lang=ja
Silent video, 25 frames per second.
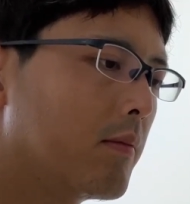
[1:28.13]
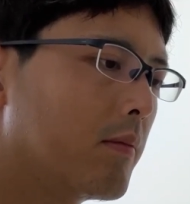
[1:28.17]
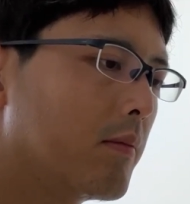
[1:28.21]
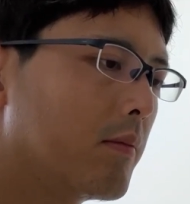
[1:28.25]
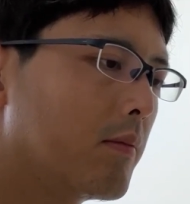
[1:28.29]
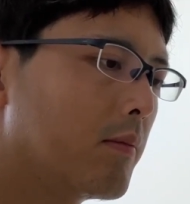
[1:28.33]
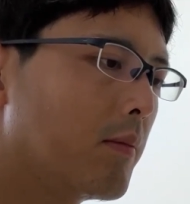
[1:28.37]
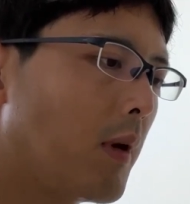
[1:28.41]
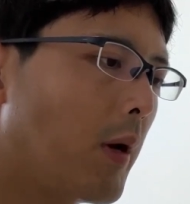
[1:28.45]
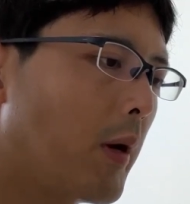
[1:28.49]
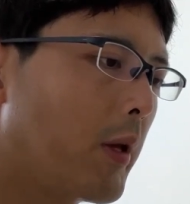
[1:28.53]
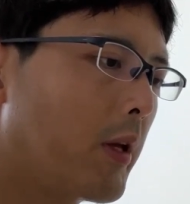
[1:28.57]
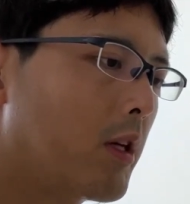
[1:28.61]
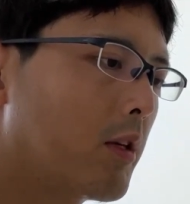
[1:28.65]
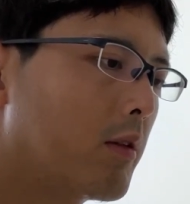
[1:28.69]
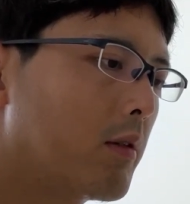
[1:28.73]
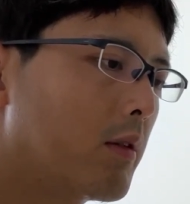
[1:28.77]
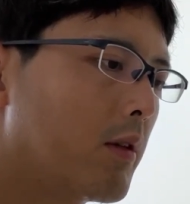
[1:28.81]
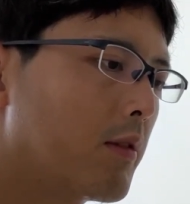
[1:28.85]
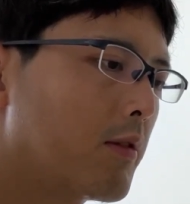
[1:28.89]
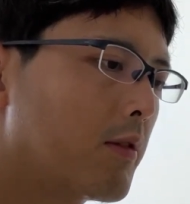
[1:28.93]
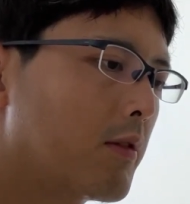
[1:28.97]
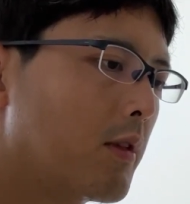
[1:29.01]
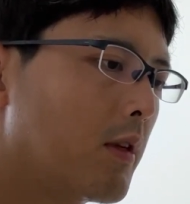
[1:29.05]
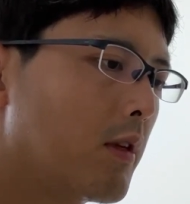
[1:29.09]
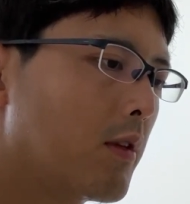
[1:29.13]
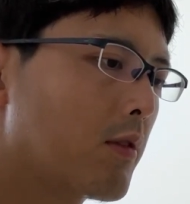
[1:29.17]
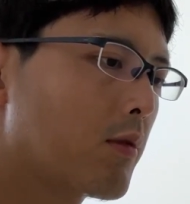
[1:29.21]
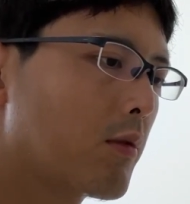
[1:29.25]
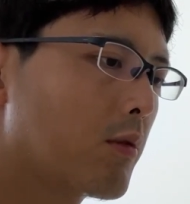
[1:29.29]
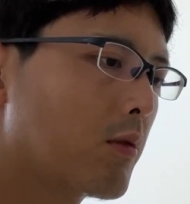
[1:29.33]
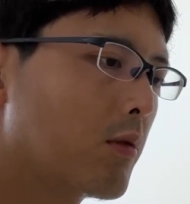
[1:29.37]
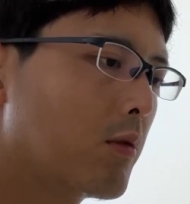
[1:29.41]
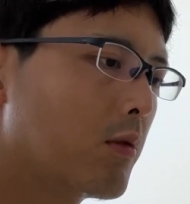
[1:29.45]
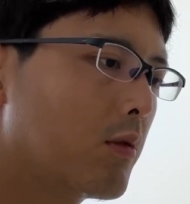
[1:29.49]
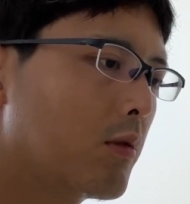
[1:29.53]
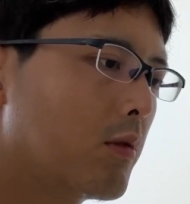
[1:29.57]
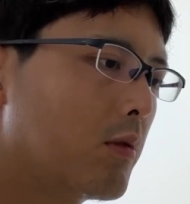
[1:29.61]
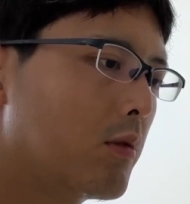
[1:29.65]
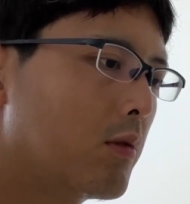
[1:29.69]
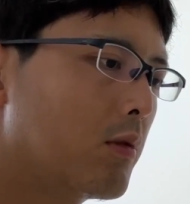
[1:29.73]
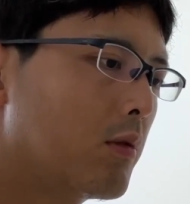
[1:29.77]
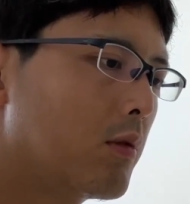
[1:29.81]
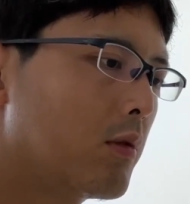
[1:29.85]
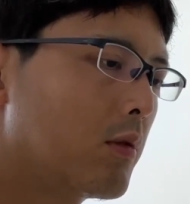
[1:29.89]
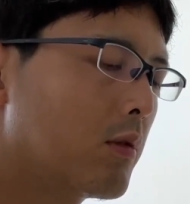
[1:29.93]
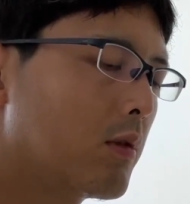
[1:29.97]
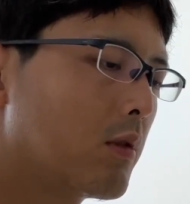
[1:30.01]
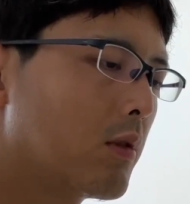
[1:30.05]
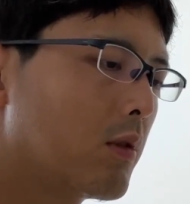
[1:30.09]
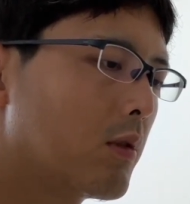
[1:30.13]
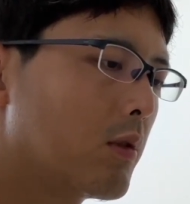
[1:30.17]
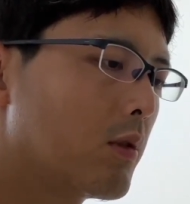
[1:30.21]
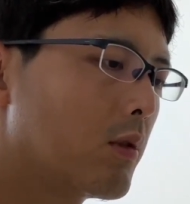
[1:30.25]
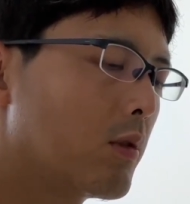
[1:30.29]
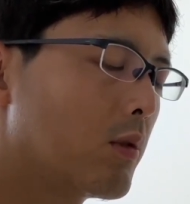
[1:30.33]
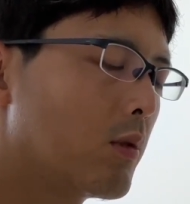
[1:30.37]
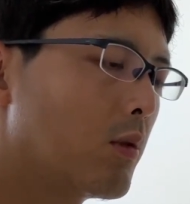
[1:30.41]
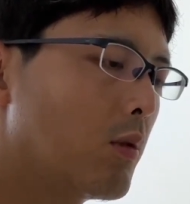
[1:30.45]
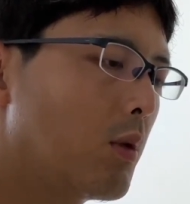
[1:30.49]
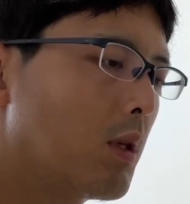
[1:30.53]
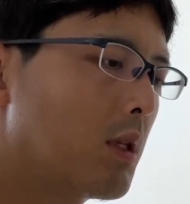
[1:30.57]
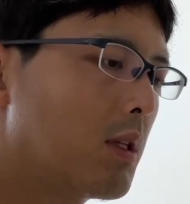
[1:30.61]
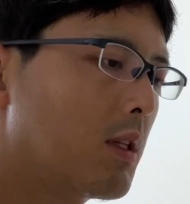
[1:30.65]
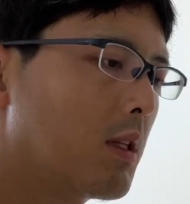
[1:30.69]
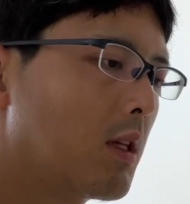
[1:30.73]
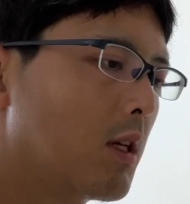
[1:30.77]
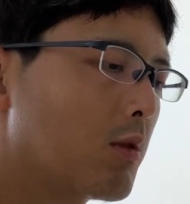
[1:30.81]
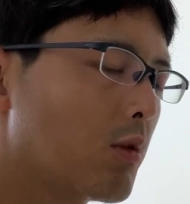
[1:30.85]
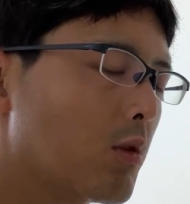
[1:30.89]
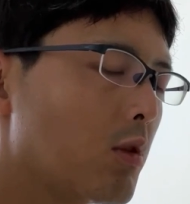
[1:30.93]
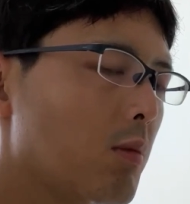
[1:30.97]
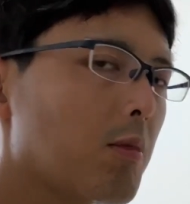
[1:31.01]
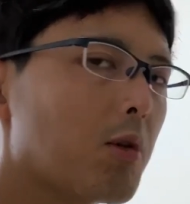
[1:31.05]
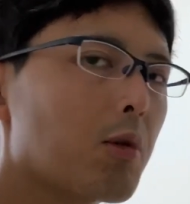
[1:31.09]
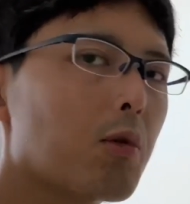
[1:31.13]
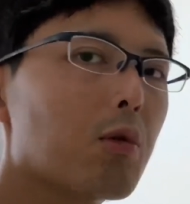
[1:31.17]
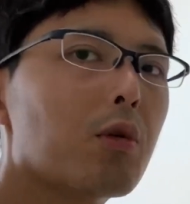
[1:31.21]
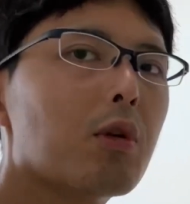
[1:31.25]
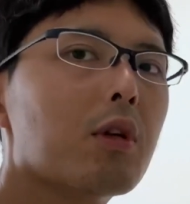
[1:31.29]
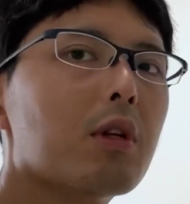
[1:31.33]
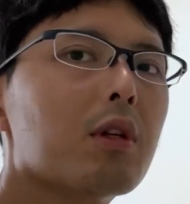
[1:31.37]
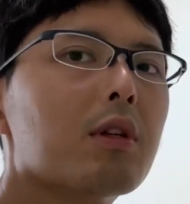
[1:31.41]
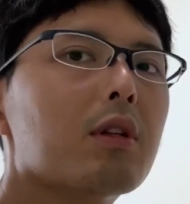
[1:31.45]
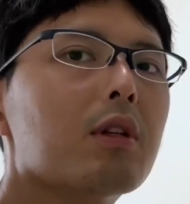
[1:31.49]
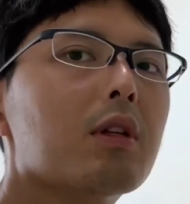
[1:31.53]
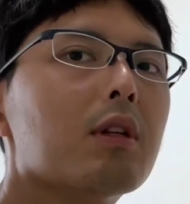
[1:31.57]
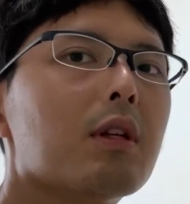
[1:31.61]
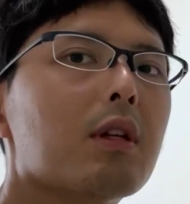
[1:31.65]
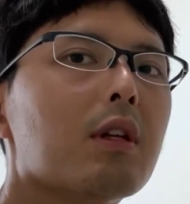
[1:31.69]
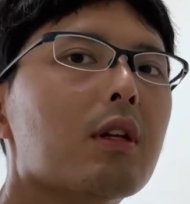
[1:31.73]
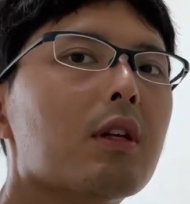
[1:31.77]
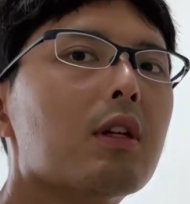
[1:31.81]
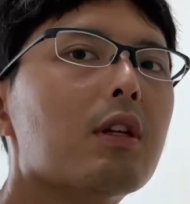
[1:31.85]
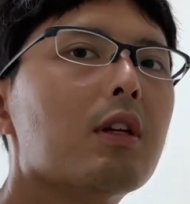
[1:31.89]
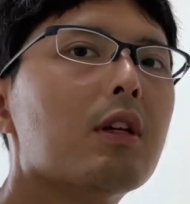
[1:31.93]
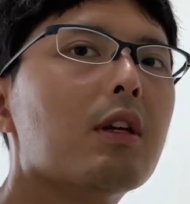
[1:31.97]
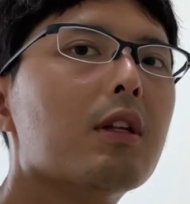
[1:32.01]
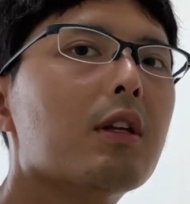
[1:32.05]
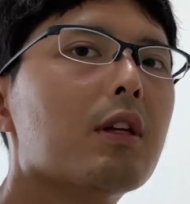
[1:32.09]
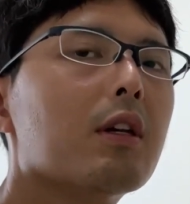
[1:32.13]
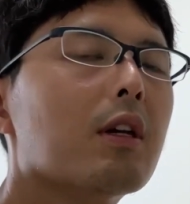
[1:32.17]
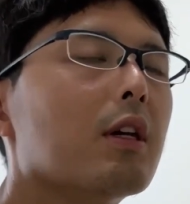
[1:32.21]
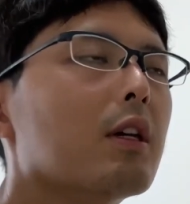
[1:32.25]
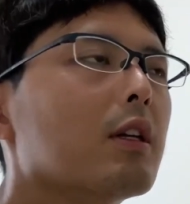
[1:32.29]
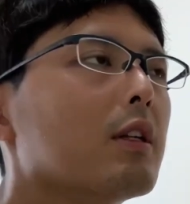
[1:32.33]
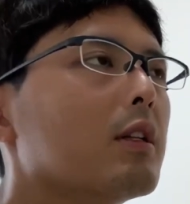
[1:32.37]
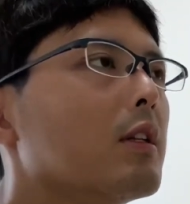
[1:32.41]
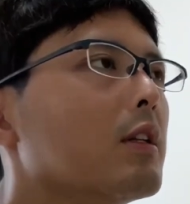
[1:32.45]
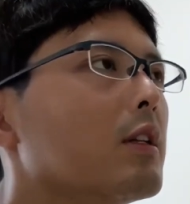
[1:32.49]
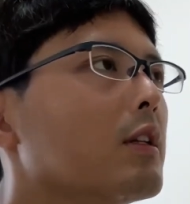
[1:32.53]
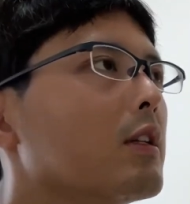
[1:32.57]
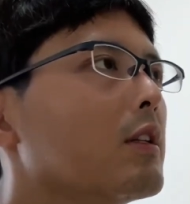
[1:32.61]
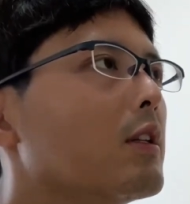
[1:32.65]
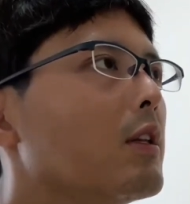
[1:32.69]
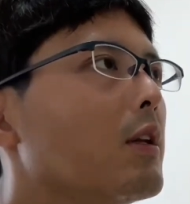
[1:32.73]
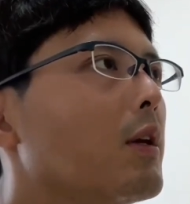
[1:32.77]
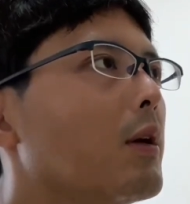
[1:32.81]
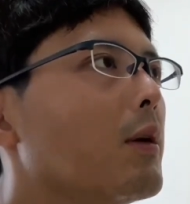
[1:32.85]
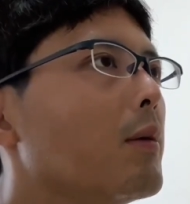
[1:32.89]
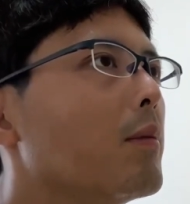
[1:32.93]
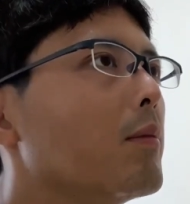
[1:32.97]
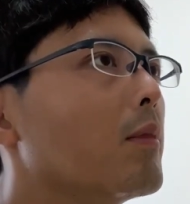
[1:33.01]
まあ相変わらずねその終わった後今こうやってね家に帰ってきて、